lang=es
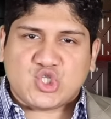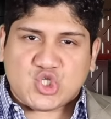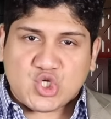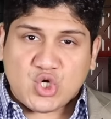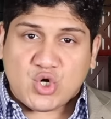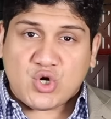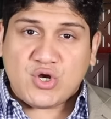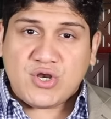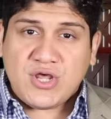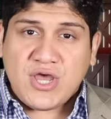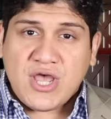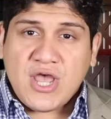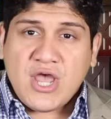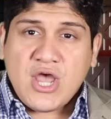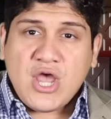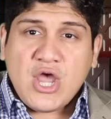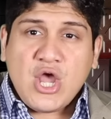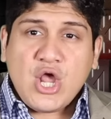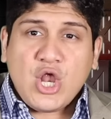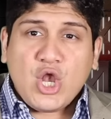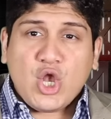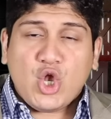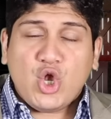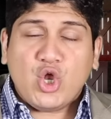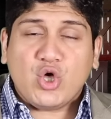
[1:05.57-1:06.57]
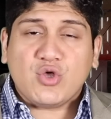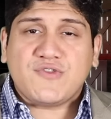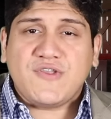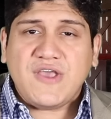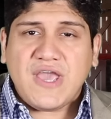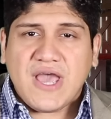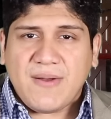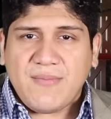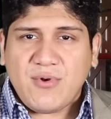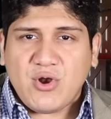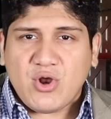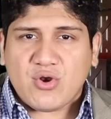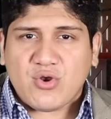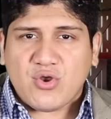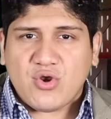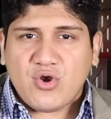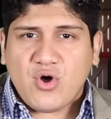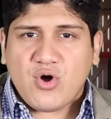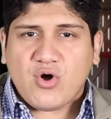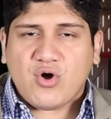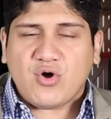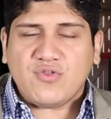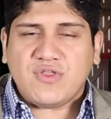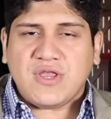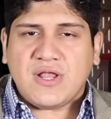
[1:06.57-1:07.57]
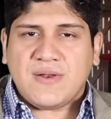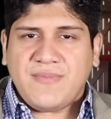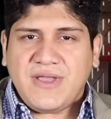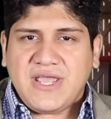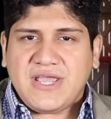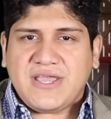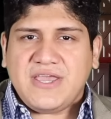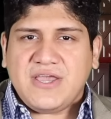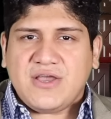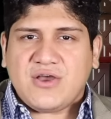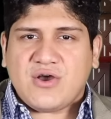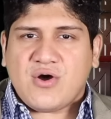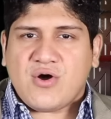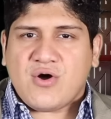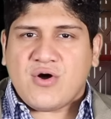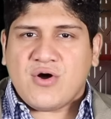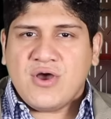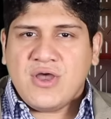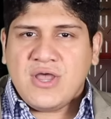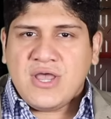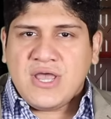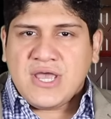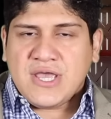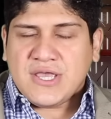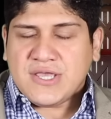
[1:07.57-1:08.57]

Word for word: Son los Diablos Rojos del México.